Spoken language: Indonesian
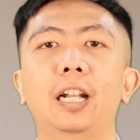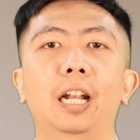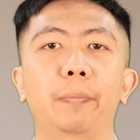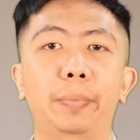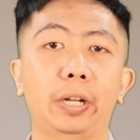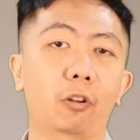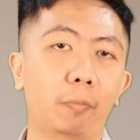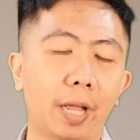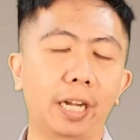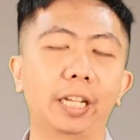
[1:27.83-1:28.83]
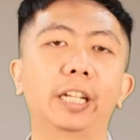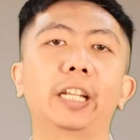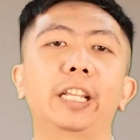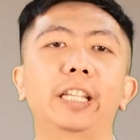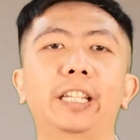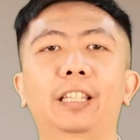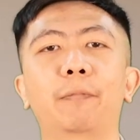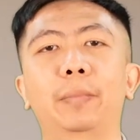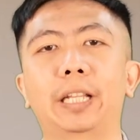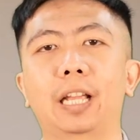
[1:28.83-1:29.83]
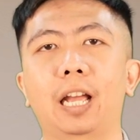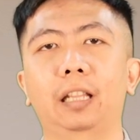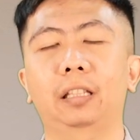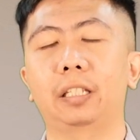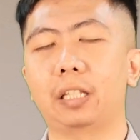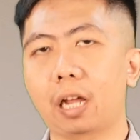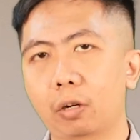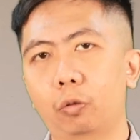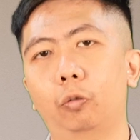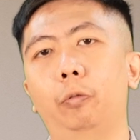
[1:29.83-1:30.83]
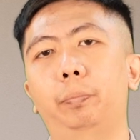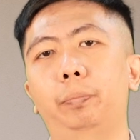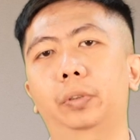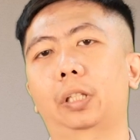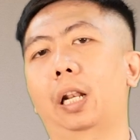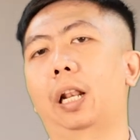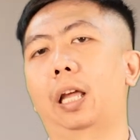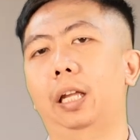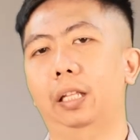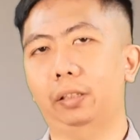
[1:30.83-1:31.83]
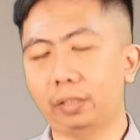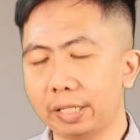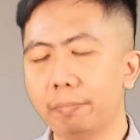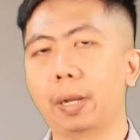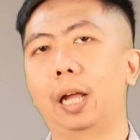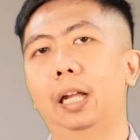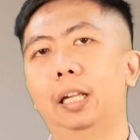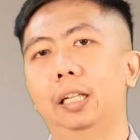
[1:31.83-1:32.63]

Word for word: dalam perikop hari ini kita melihat Yakub telah tiba